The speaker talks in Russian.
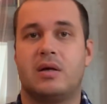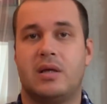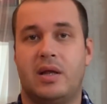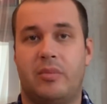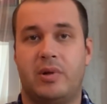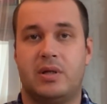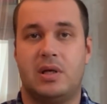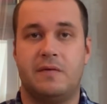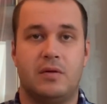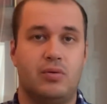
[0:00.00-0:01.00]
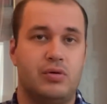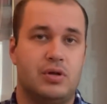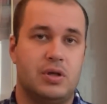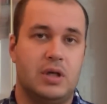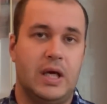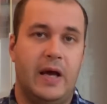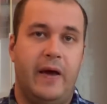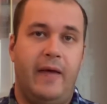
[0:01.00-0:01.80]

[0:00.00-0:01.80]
где она была телеведущей.